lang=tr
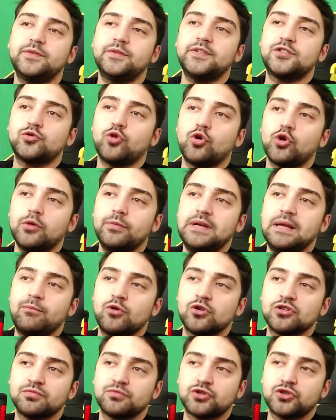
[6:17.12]
biz Toru bile
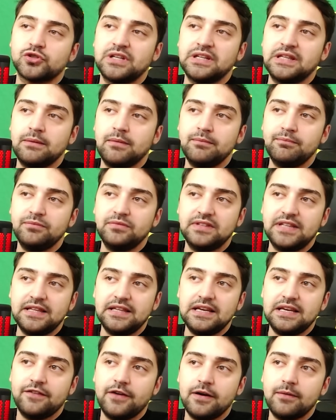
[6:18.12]
bozmuşuz Adamım
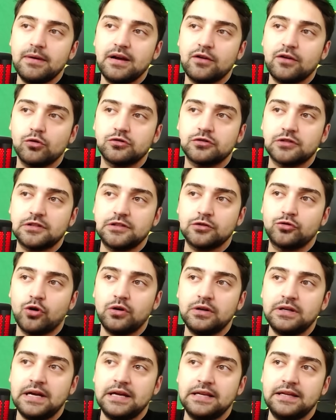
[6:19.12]
dediği lafa bak koskoca
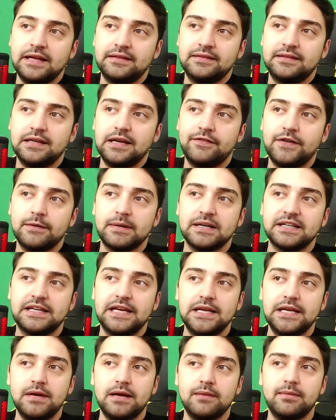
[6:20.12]
Toru yani etti lafa bak
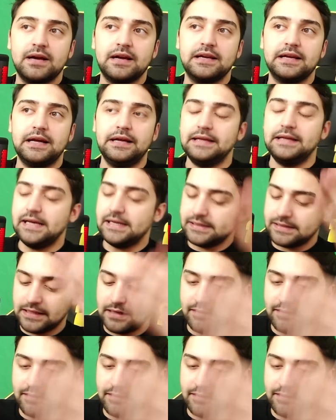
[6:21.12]
kelimeye bak ya neyse